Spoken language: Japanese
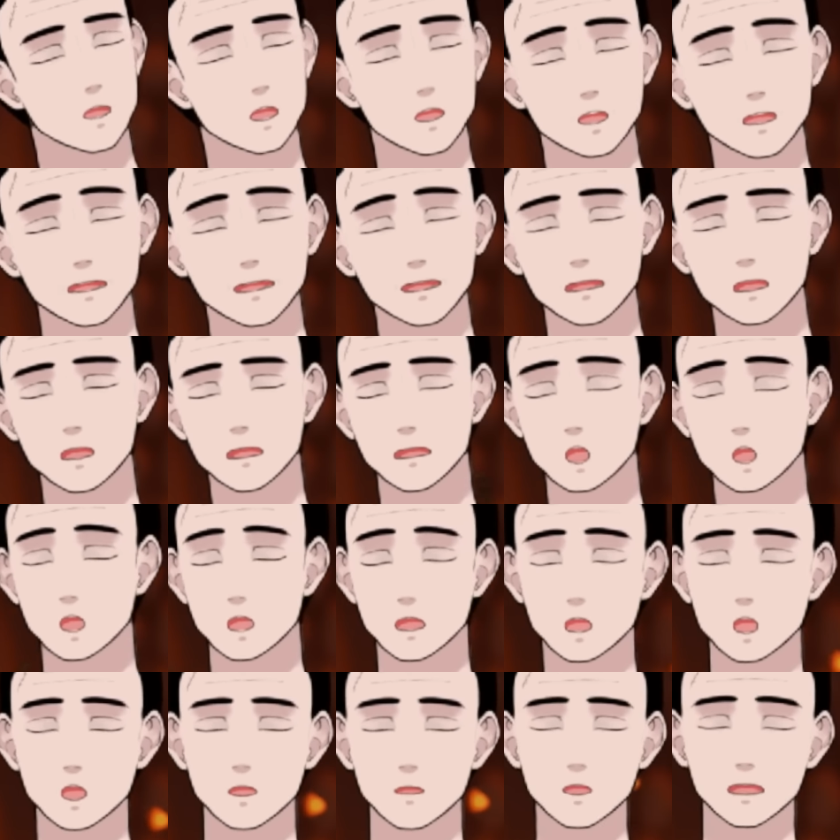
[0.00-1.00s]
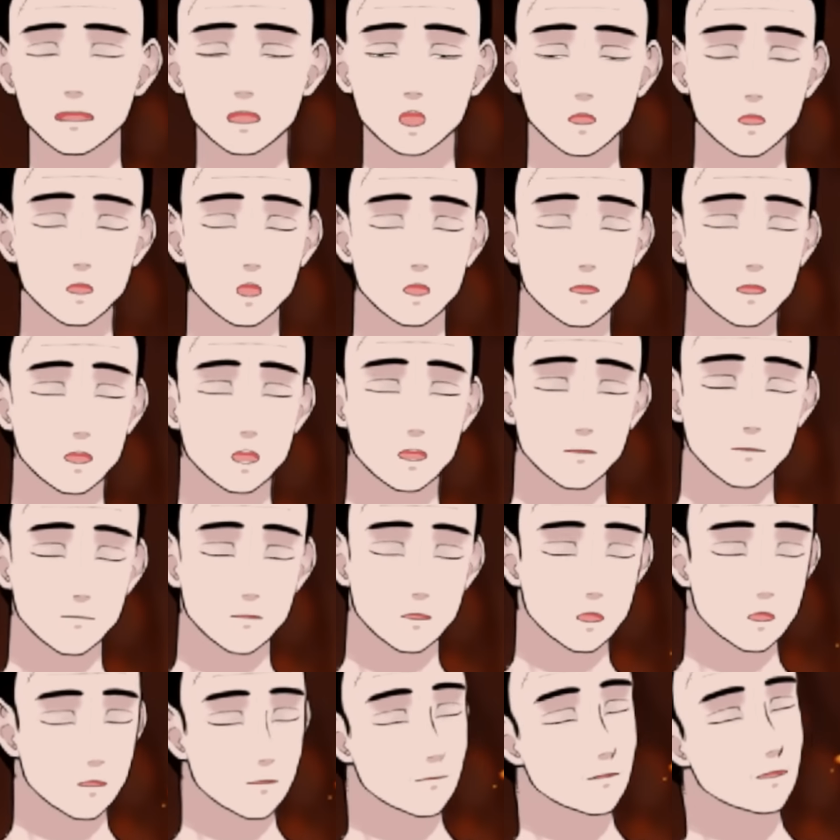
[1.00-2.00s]
先は私は
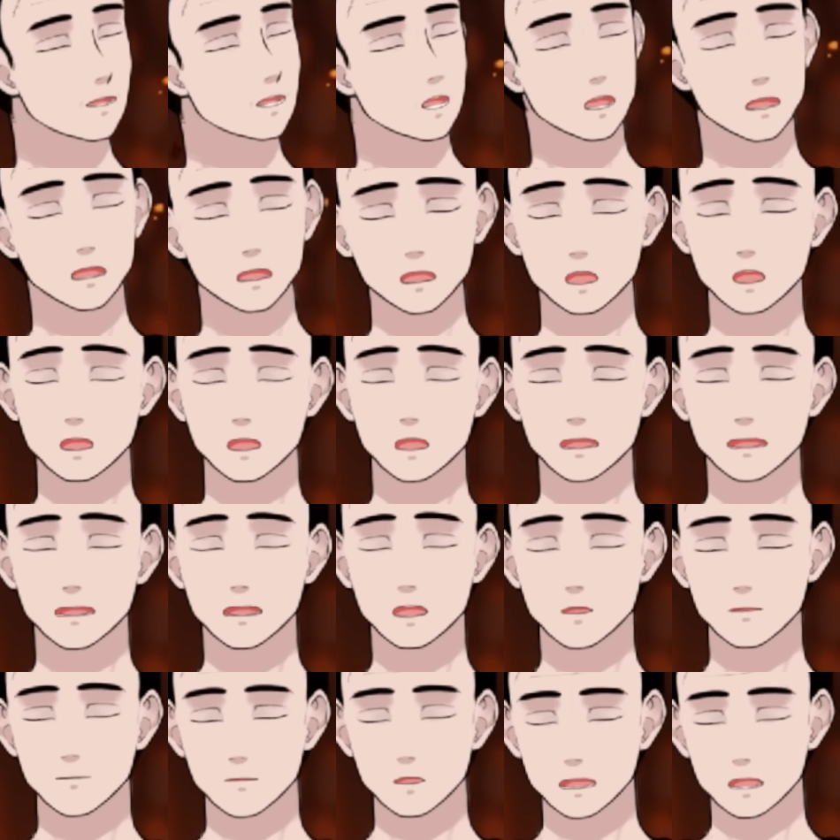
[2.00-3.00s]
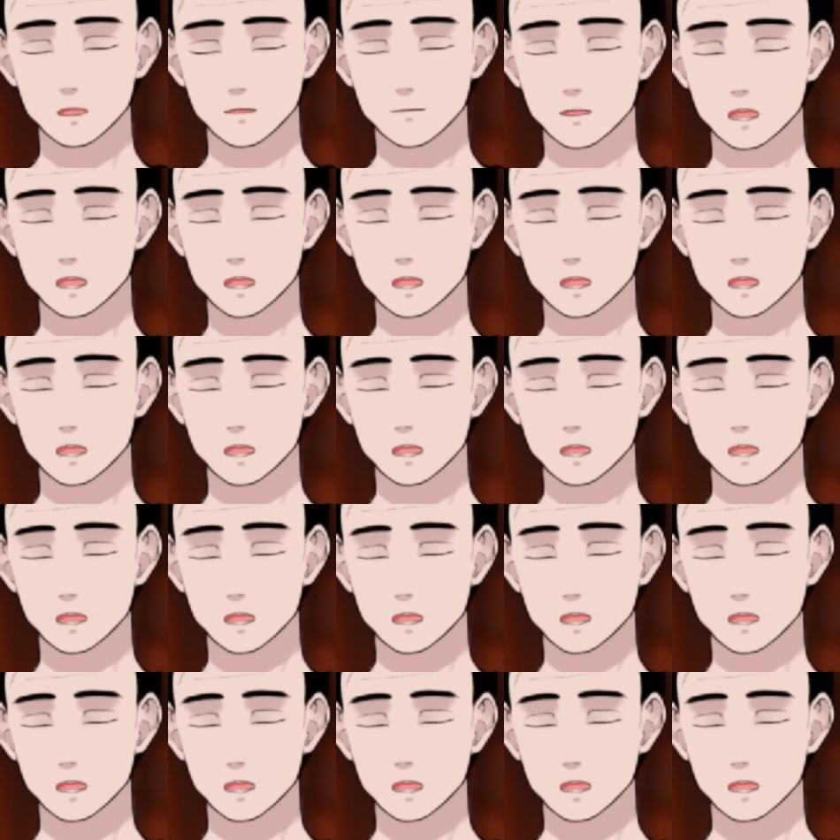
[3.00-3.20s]
いいと思ってなかった。